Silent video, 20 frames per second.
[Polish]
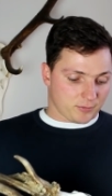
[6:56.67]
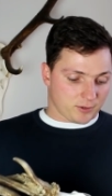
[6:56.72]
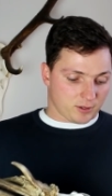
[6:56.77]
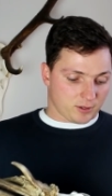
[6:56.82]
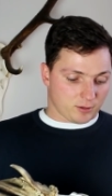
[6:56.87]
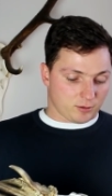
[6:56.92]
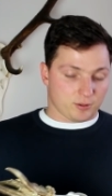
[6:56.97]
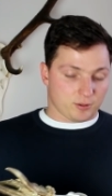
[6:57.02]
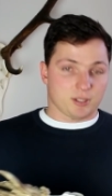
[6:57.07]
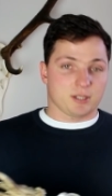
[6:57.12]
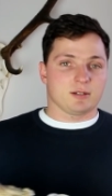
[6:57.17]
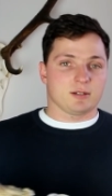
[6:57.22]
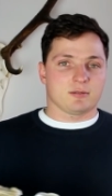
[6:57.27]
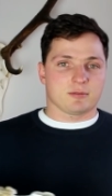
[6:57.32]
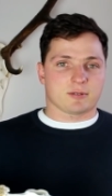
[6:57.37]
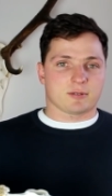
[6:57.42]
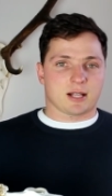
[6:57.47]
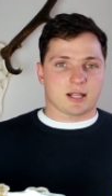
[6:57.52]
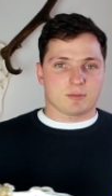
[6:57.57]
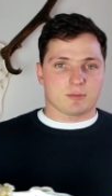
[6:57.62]
No
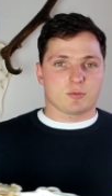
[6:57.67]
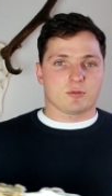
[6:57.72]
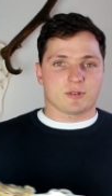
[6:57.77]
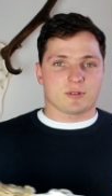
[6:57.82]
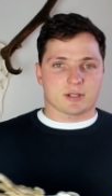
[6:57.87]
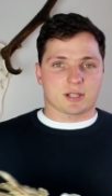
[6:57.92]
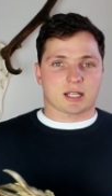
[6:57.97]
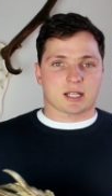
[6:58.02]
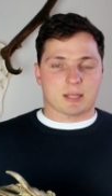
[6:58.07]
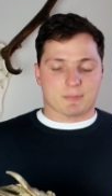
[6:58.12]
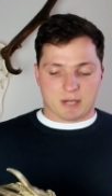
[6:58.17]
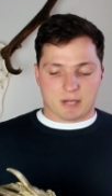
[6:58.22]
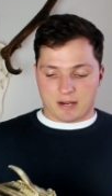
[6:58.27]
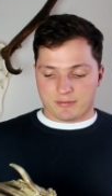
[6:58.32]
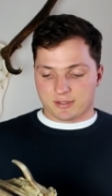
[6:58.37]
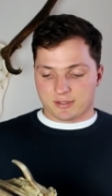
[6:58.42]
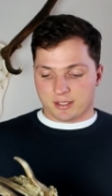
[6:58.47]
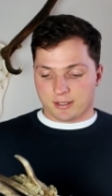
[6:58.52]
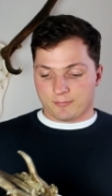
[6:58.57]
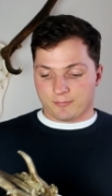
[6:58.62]
i, ale mówię, tak
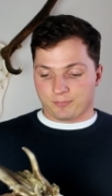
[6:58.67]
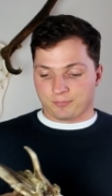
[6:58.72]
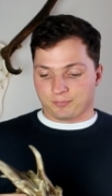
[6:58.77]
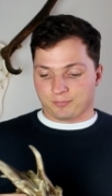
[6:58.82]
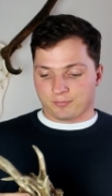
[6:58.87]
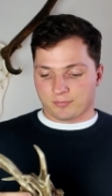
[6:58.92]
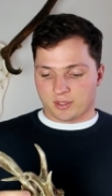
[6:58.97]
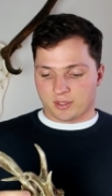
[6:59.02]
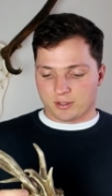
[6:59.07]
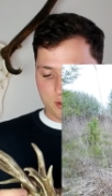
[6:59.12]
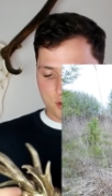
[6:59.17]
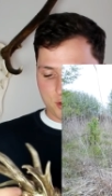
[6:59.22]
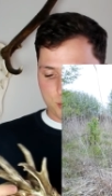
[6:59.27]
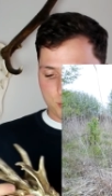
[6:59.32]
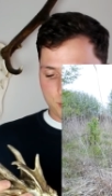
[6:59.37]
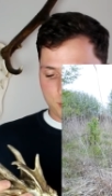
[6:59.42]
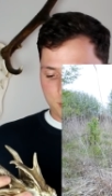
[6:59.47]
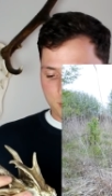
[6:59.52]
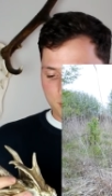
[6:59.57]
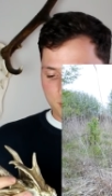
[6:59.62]
naprawdę
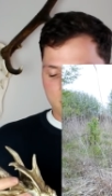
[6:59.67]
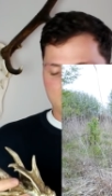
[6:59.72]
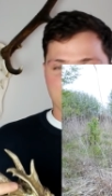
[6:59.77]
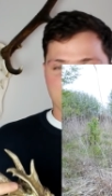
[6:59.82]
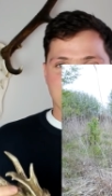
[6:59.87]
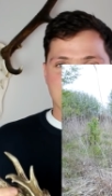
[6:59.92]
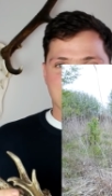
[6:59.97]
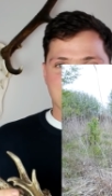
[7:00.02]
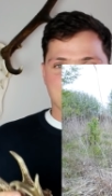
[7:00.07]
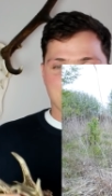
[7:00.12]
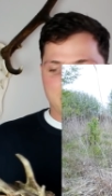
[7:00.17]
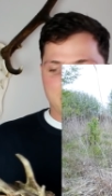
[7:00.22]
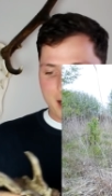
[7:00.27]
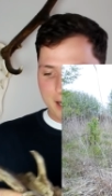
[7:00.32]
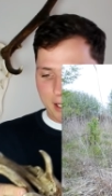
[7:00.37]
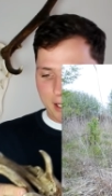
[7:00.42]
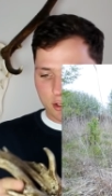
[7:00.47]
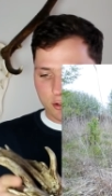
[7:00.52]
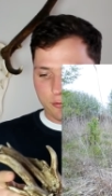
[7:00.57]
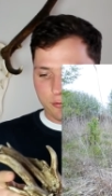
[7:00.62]
żeby stwierdzić
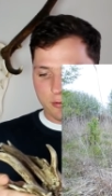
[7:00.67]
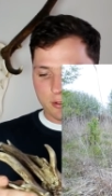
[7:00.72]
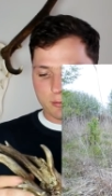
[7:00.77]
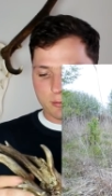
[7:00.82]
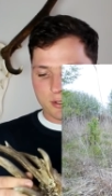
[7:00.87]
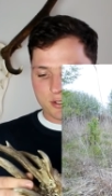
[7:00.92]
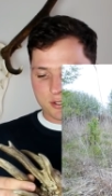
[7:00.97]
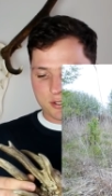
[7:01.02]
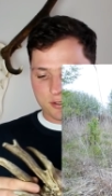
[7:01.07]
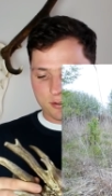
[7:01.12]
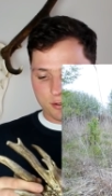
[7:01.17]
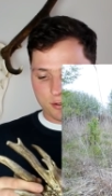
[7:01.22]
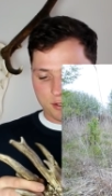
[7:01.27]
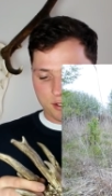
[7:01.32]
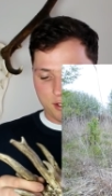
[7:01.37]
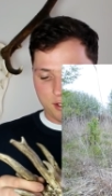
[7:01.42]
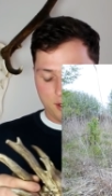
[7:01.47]
jaka to forma czy coś,